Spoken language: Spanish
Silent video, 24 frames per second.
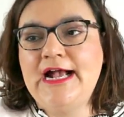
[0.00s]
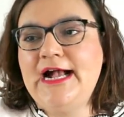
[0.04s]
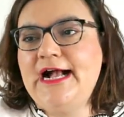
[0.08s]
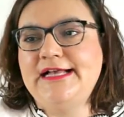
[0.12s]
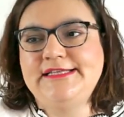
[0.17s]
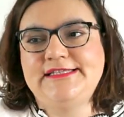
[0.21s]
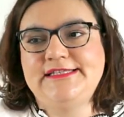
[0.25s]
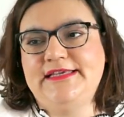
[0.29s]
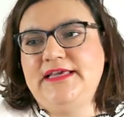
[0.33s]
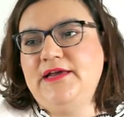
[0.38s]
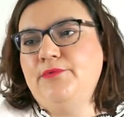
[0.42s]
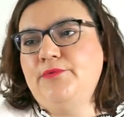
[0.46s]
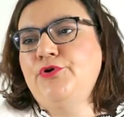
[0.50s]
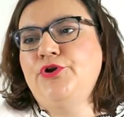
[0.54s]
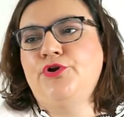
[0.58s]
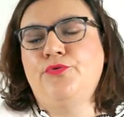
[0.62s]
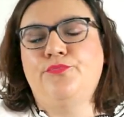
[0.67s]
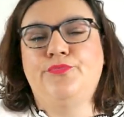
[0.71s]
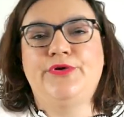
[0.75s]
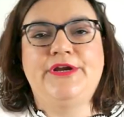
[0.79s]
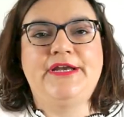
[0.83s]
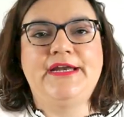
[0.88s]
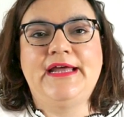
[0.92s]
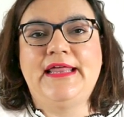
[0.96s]
Así que bueno,
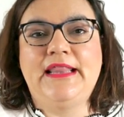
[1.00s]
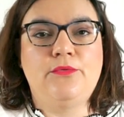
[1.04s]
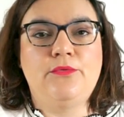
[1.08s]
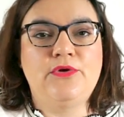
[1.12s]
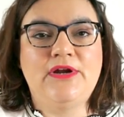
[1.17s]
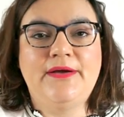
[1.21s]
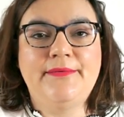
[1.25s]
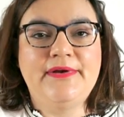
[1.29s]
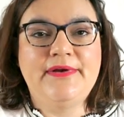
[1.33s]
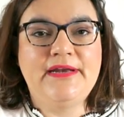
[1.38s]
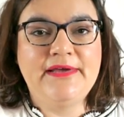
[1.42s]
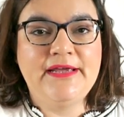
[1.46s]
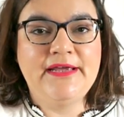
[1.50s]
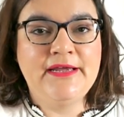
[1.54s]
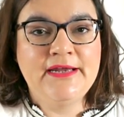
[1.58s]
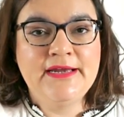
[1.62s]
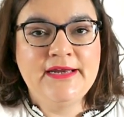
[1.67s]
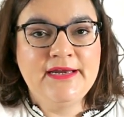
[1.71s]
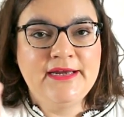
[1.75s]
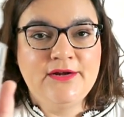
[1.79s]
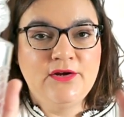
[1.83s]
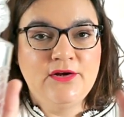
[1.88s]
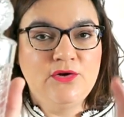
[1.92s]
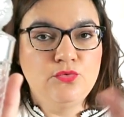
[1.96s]
pues nada, unas
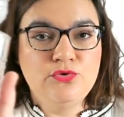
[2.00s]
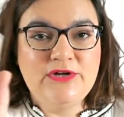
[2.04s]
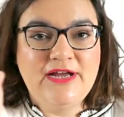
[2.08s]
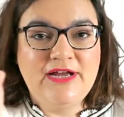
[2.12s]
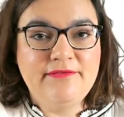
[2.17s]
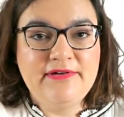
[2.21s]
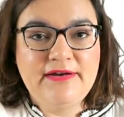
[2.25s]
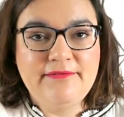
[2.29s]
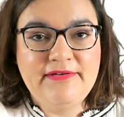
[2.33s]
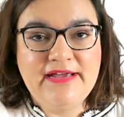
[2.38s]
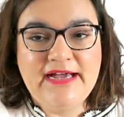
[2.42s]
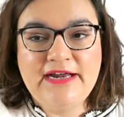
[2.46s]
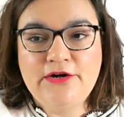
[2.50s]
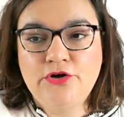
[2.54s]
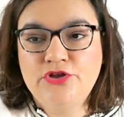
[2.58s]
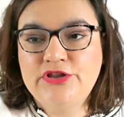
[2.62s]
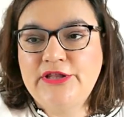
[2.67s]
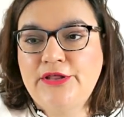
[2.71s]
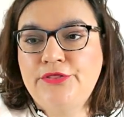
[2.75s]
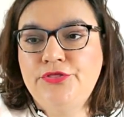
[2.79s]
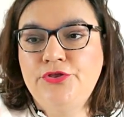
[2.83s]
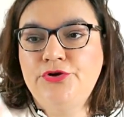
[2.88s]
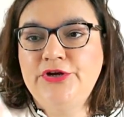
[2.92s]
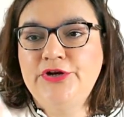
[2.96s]
breves
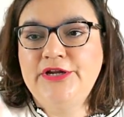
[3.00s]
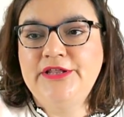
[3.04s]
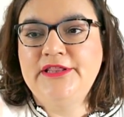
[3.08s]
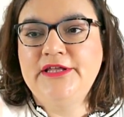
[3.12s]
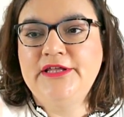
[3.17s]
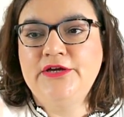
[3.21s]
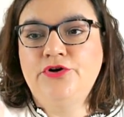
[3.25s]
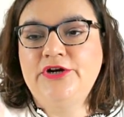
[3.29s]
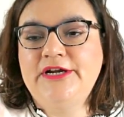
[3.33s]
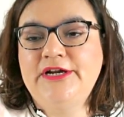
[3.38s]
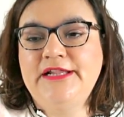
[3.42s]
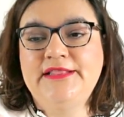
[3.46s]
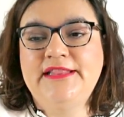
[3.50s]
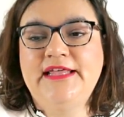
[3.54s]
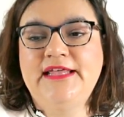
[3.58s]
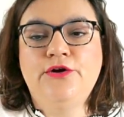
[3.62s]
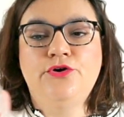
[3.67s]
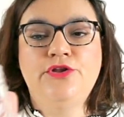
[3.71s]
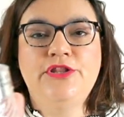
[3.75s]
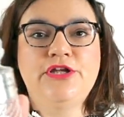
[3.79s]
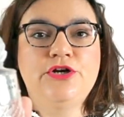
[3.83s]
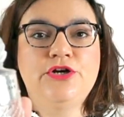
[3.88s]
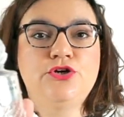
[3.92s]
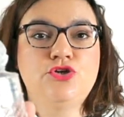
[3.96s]
anotaciones de, Ode
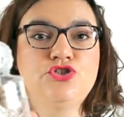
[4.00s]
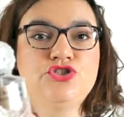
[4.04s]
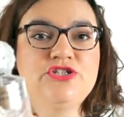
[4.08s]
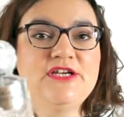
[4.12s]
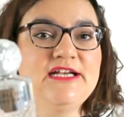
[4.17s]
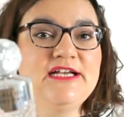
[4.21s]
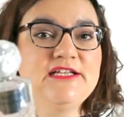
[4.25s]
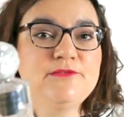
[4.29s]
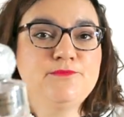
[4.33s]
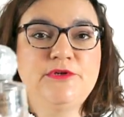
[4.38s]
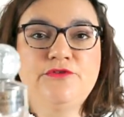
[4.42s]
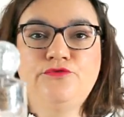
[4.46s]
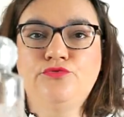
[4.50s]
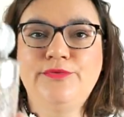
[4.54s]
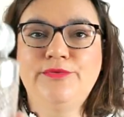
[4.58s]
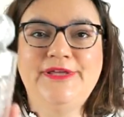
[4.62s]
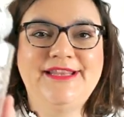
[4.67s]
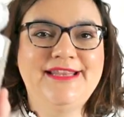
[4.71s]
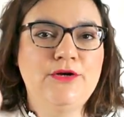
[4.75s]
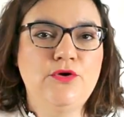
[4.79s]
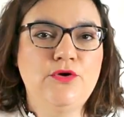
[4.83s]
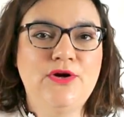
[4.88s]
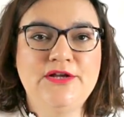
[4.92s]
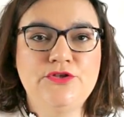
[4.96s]
de Rochas, perfume
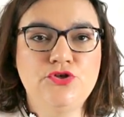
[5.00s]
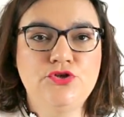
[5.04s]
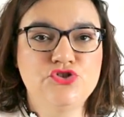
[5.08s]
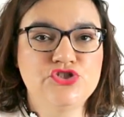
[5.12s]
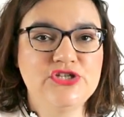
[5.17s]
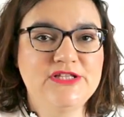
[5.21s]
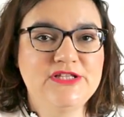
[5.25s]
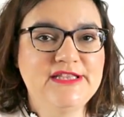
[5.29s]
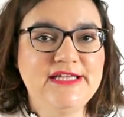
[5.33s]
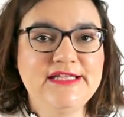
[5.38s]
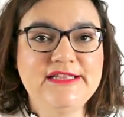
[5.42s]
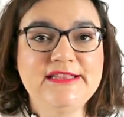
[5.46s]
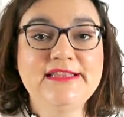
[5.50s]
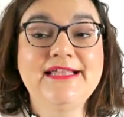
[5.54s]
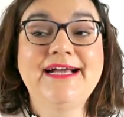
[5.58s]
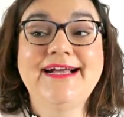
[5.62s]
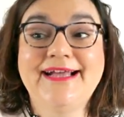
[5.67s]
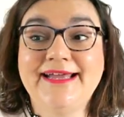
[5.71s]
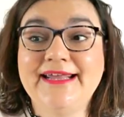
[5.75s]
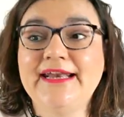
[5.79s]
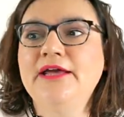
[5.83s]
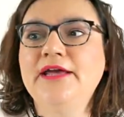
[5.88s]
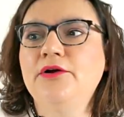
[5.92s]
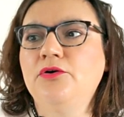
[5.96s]
de los años 70,
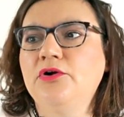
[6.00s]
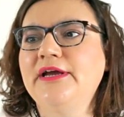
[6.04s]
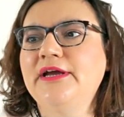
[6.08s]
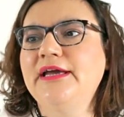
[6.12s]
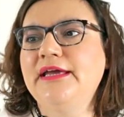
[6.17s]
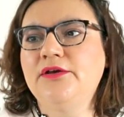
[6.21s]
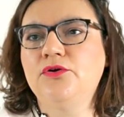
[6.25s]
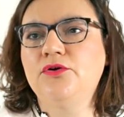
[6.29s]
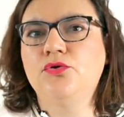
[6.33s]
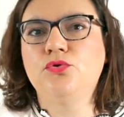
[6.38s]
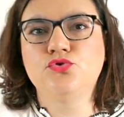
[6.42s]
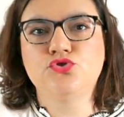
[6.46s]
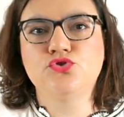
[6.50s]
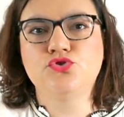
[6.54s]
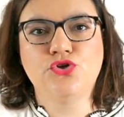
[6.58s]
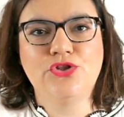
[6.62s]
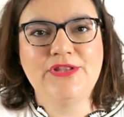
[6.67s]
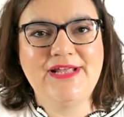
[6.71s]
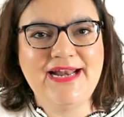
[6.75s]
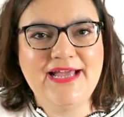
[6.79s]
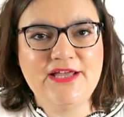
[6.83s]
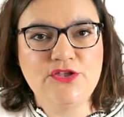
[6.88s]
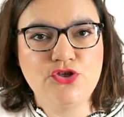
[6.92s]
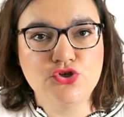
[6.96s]
creo que incluso
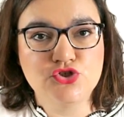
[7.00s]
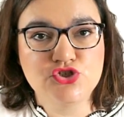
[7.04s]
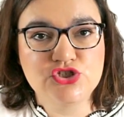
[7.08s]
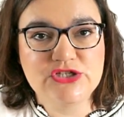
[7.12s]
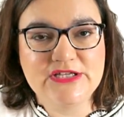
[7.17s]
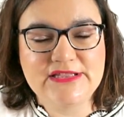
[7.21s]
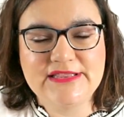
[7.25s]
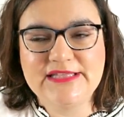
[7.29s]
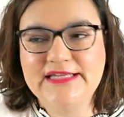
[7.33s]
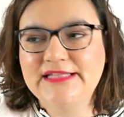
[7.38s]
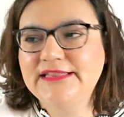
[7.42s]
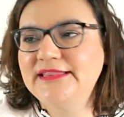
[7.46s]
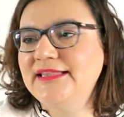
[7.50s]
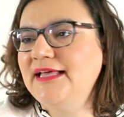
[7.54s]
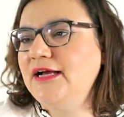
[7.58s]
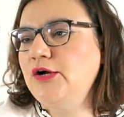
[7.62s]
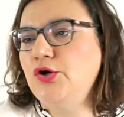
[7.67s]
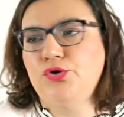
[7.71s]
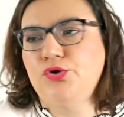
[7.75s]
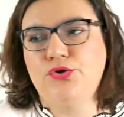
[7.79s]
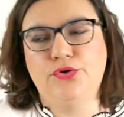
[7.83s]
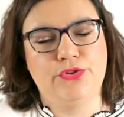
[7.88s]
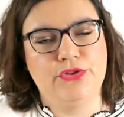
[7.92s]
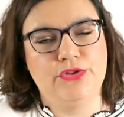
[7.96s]
del año 70,
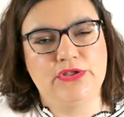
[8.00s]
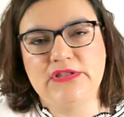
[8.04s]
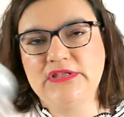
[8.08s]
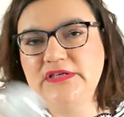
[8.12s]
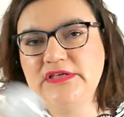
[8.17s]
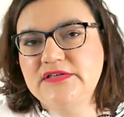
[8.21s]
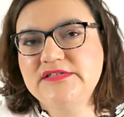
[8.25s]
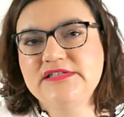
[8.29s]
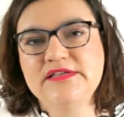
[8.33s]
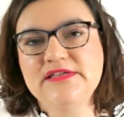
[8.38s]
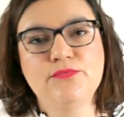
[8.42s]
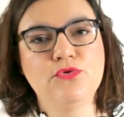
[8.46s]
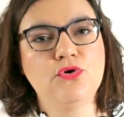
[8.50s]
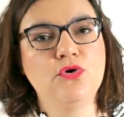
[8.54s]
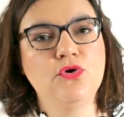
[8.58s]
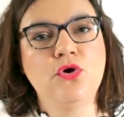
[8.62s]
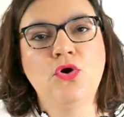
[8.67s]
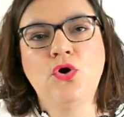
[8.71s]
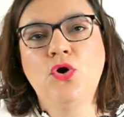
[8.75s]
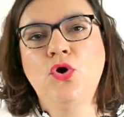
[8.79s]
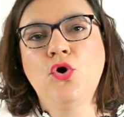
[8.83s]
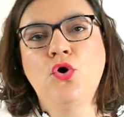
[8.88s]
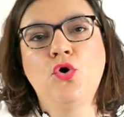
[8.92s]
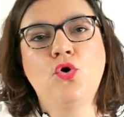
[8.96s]
conocidísimo.
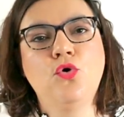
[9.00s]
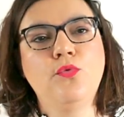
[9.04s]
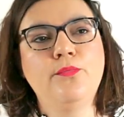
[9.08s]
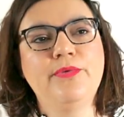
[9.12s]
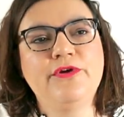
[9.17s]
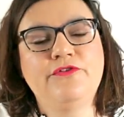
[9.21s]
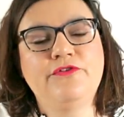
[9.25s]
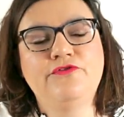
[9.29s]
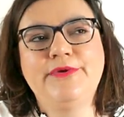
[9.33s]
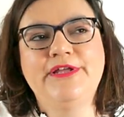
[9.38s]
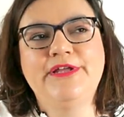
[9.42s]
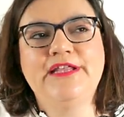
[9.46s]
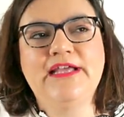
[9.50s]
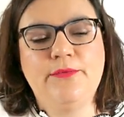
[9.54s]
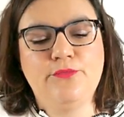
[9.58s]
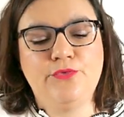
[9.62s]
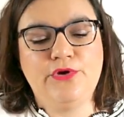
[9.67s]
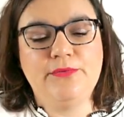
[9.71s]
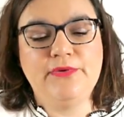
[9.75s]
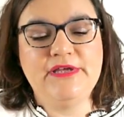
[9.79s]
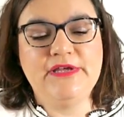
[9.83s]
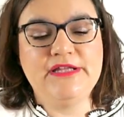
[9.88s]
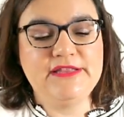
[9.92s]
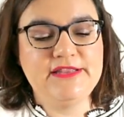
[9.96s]
Un perfume ya
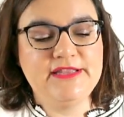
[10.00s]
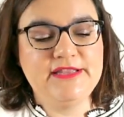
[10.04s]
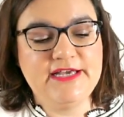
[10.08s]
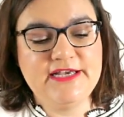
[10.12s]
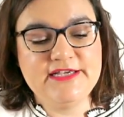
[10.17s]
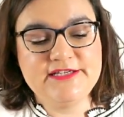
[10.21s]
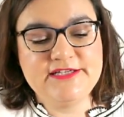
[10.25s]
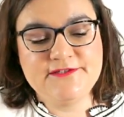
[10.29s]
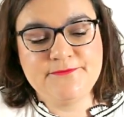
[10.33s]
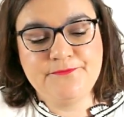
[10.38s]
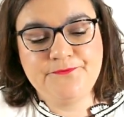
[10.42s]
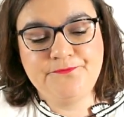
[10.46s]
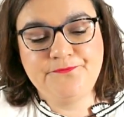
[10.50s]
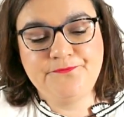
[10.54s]
muy vintage.